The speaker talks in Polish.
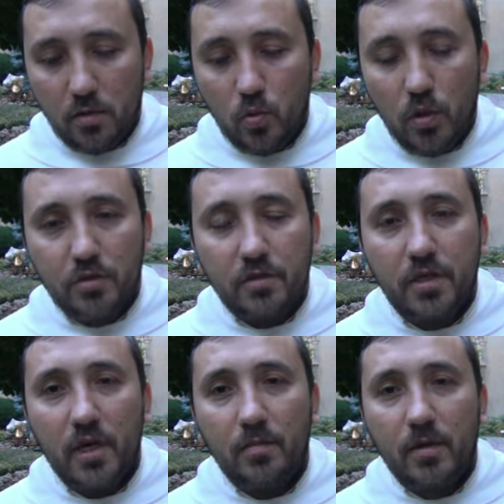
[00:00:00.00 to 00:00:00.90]

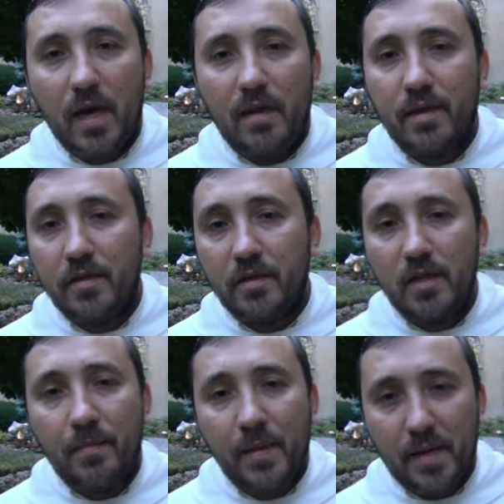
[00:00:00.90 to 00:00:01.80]
głosicielem kazań
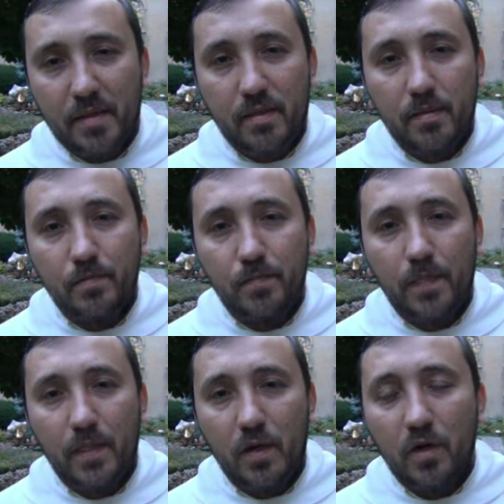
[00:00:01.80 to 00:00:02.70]
dla mas.
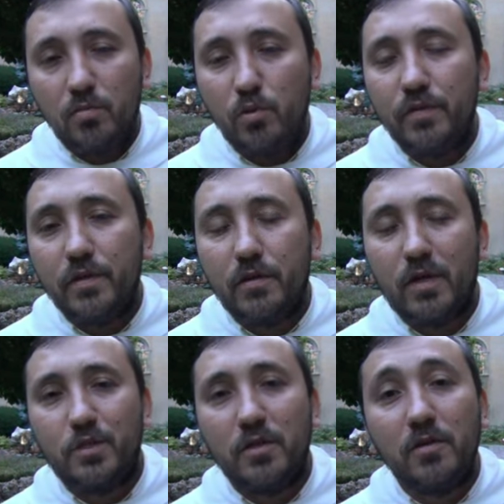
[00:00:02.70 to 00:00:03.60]
On mówi do
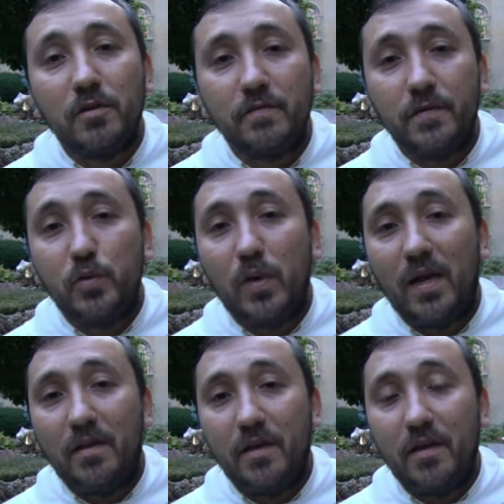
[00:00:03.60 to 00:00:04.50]
każdego
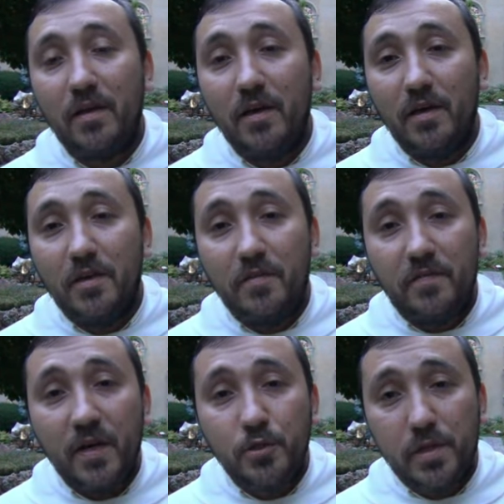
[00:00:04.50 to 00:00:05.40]
indywidualnie i
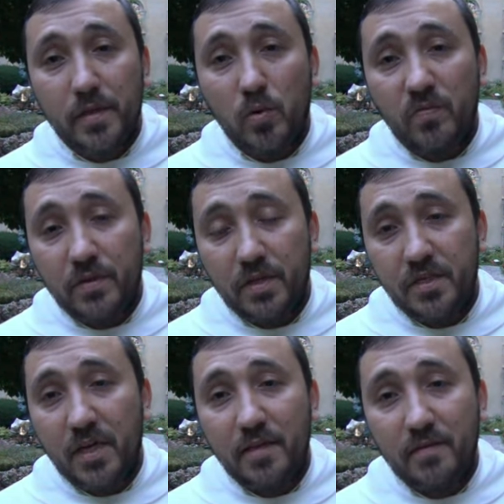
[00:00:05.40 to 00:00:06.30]
wie, że słowo
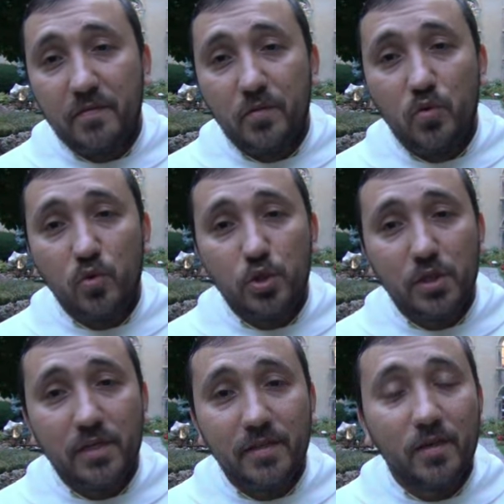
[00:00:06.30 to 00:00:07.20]
zasiane w duszy
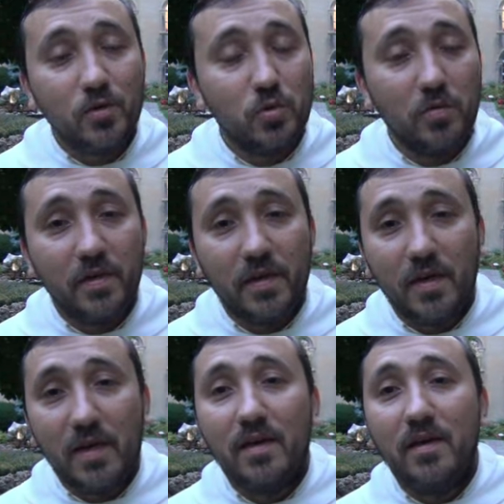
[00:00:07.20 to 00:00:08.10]
jednego
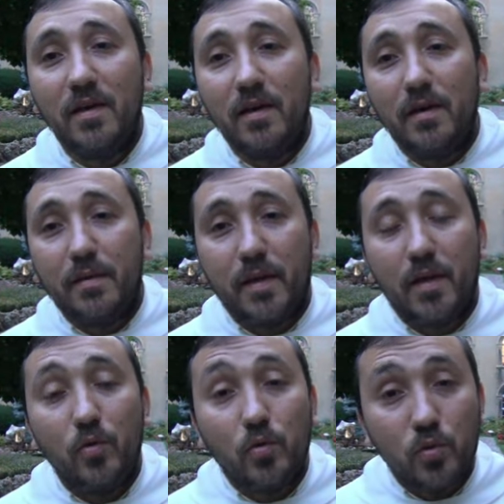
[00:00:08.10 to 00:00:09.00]
człowieka
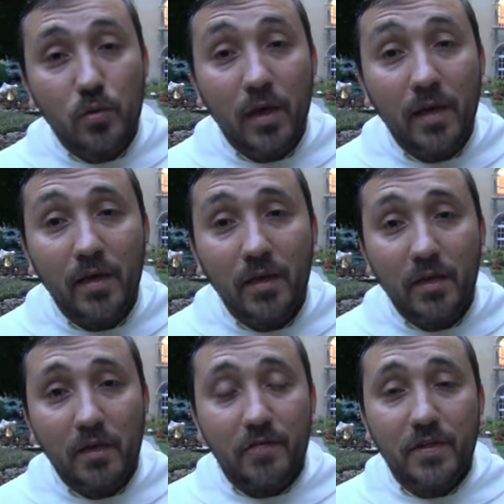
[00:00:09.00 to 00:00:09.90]
zakiełkuje
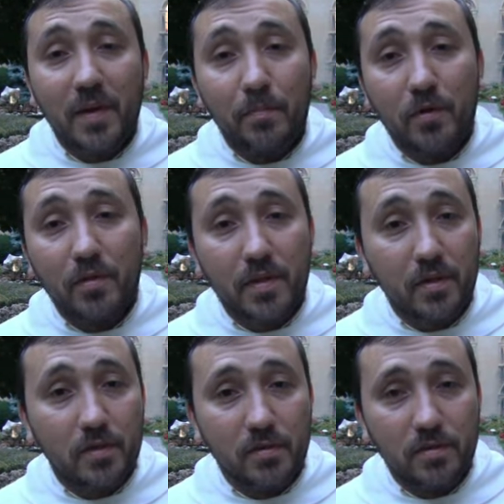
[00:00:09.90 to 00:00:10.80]
i wyda plon
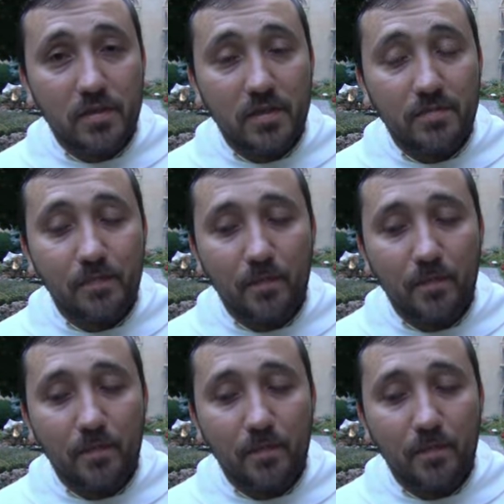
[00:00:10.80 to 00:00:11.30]
stokrotny.